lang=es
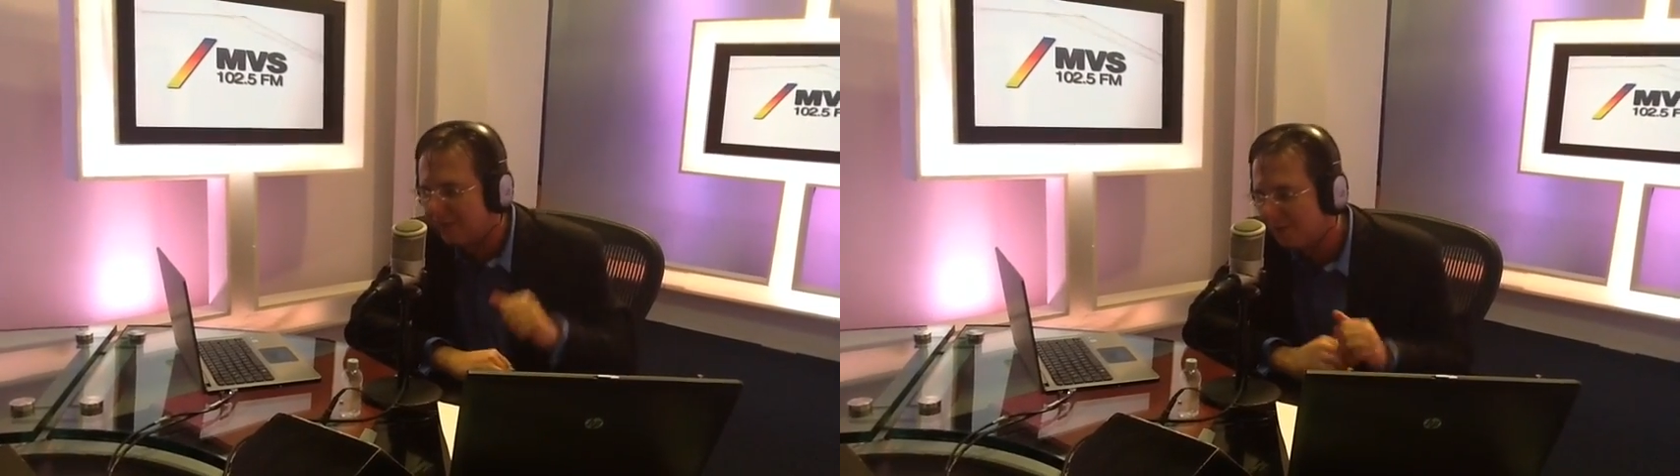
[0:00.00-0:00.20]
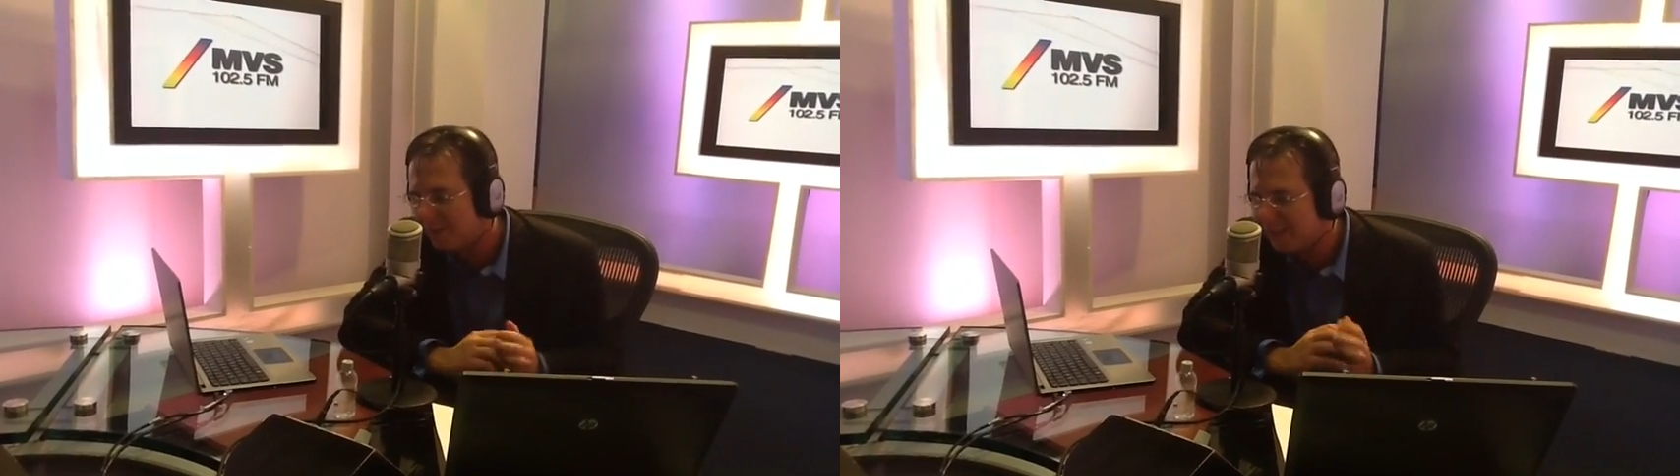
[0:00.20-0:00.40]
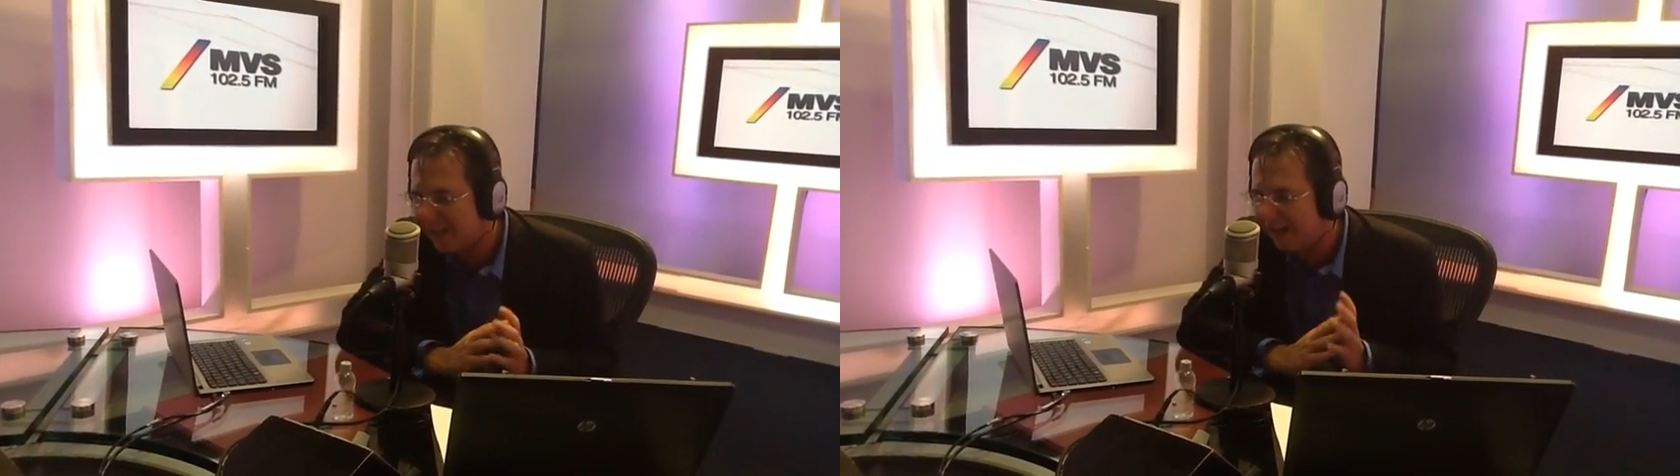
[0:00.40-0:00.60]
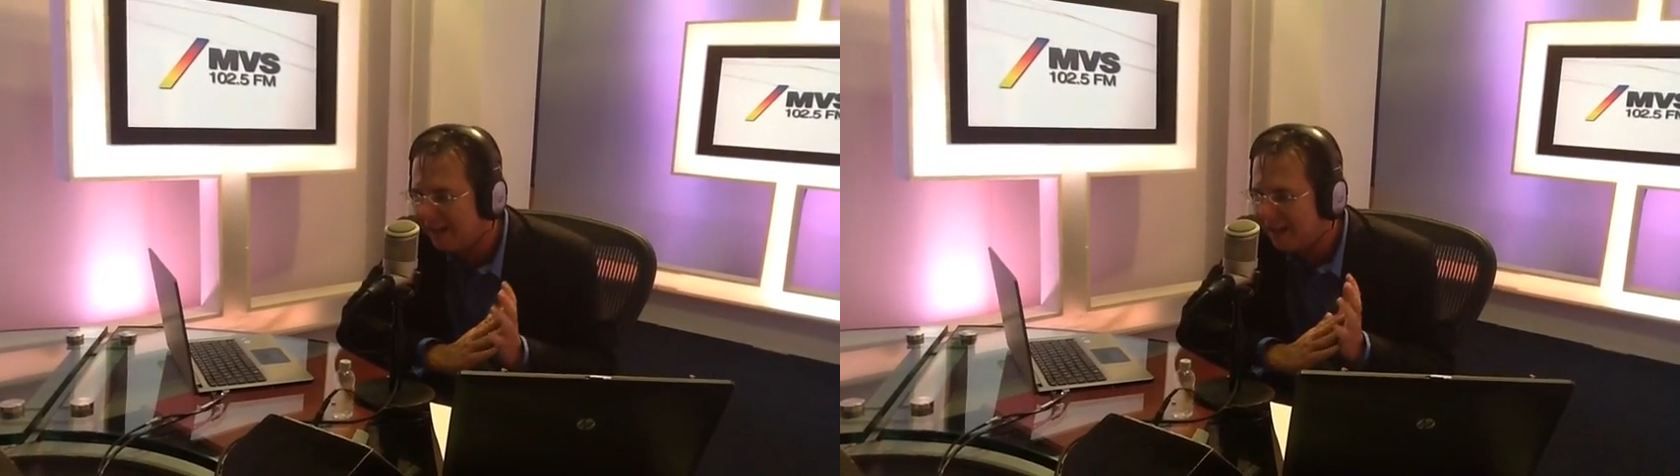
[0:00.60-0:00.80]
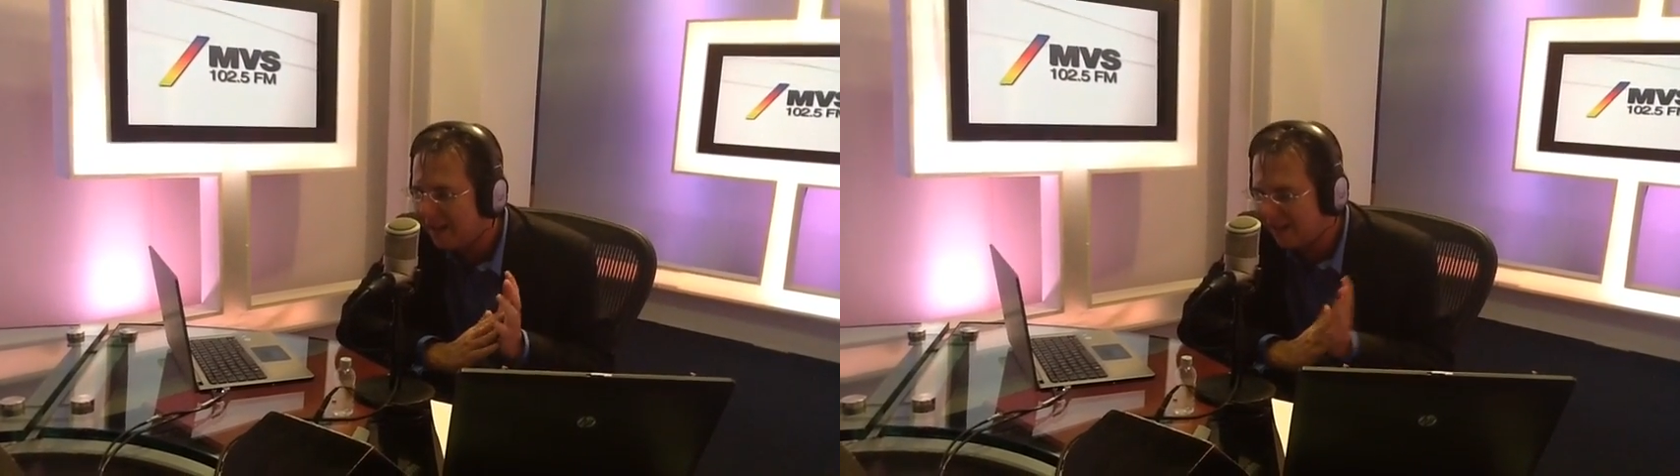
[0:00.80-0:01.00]
comenzar,
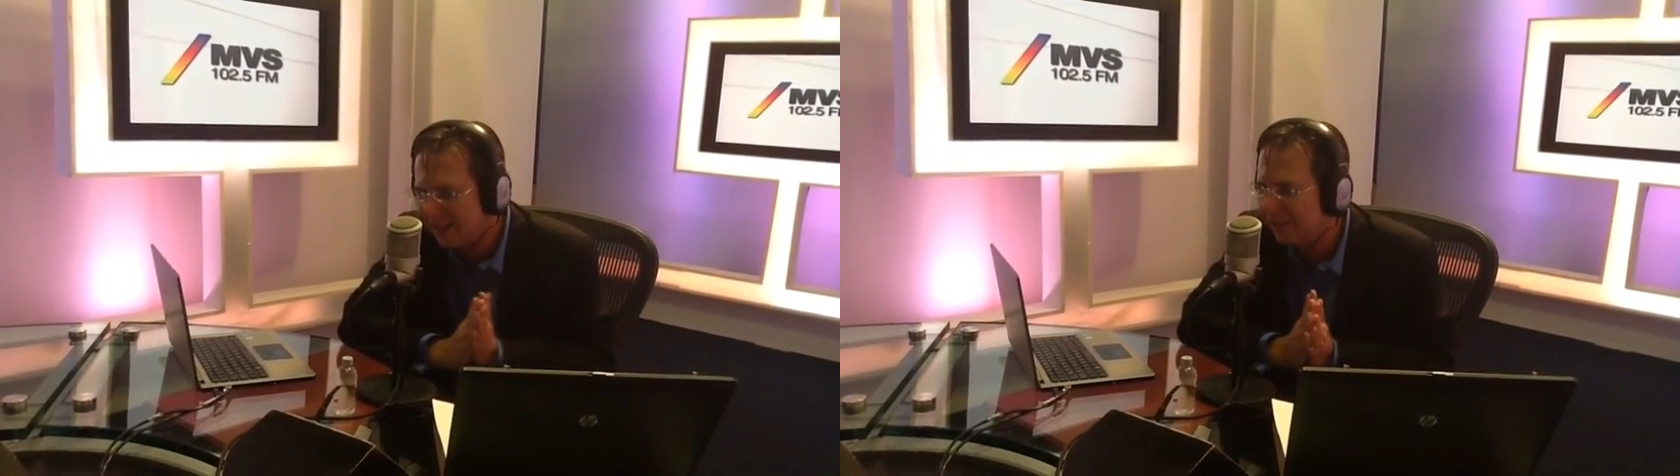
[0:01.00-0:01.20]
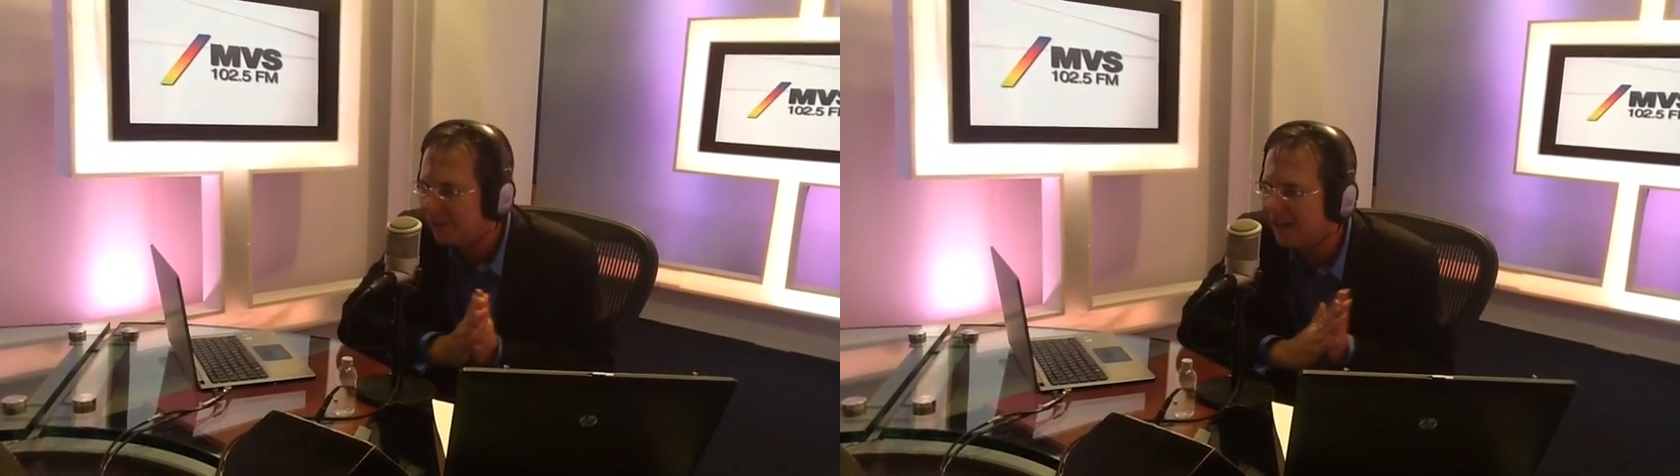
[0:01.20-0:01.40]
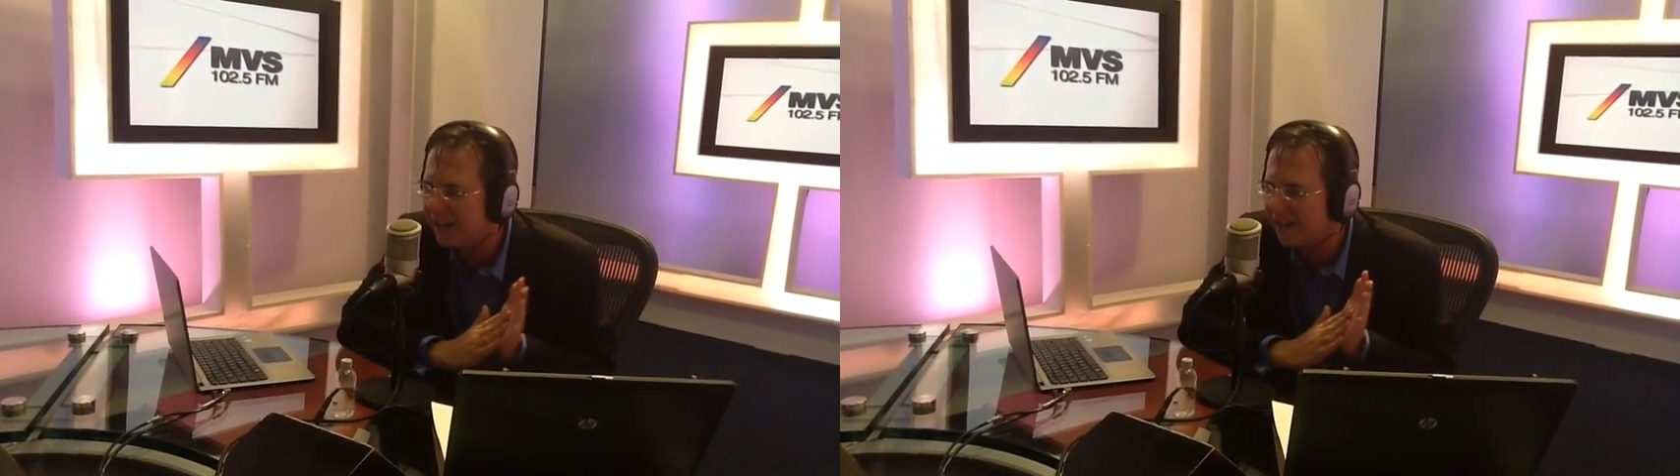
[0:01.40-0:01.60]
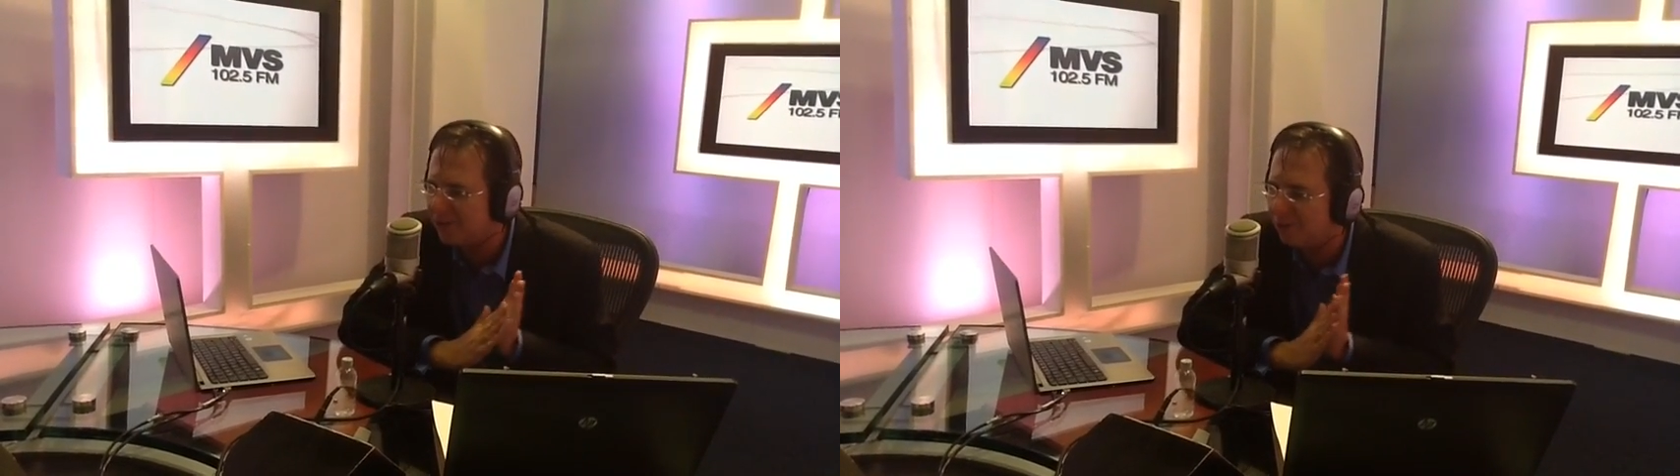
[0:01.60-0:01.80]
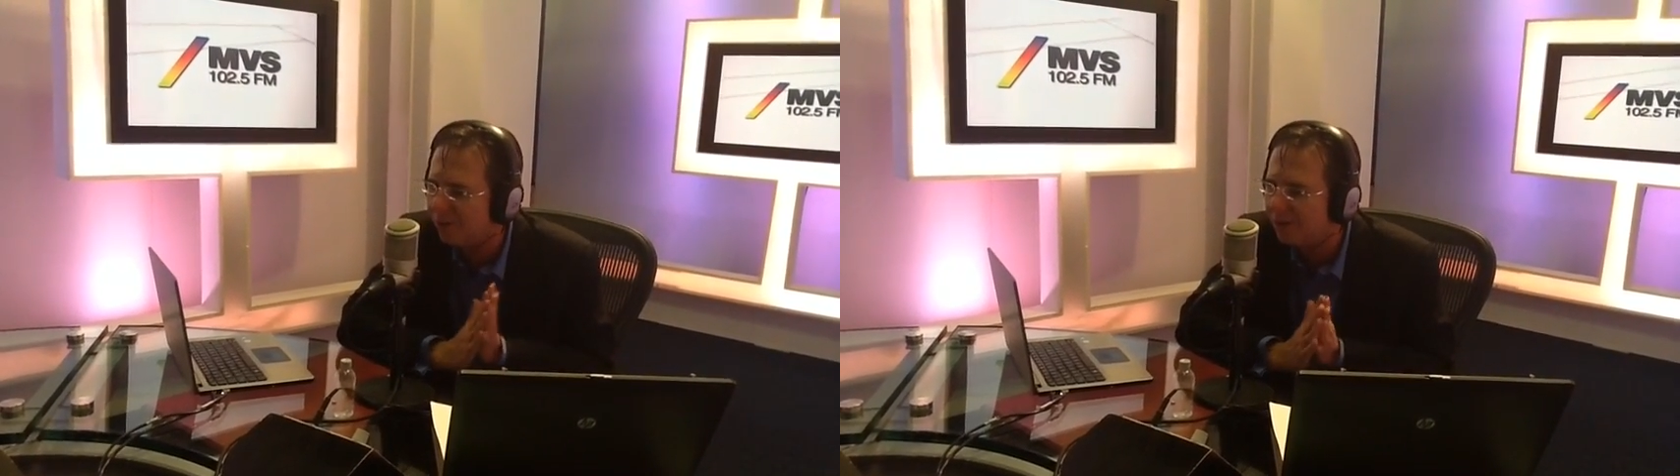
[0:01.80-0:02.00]
hay que hacer una
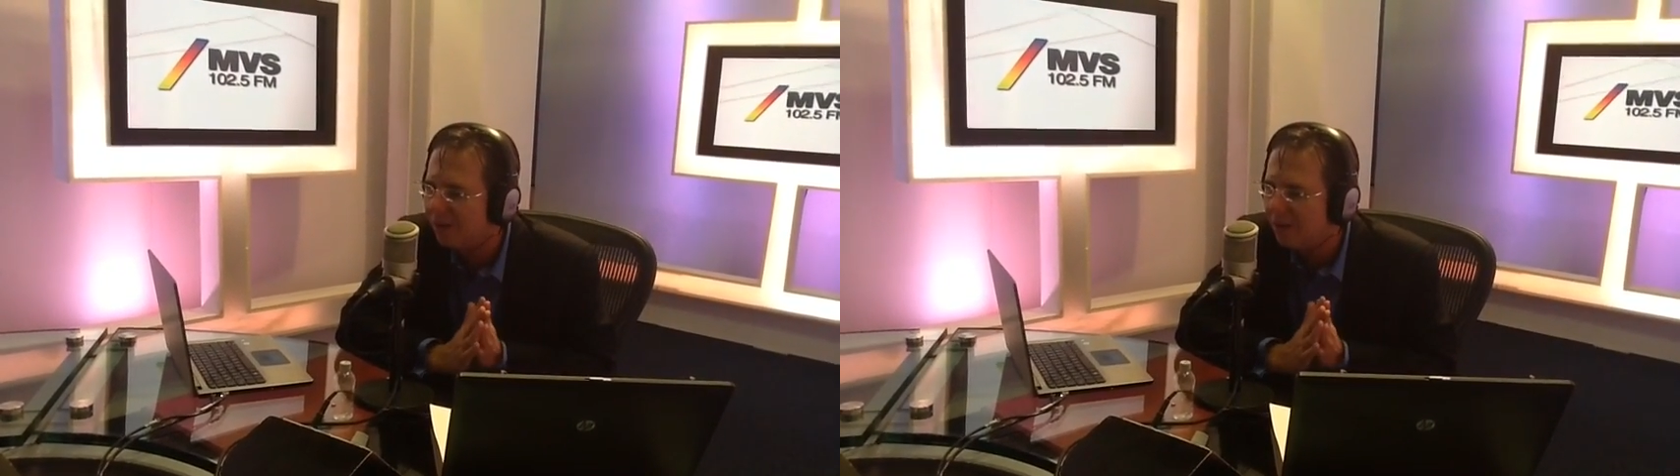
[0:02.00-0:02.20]
aclaración,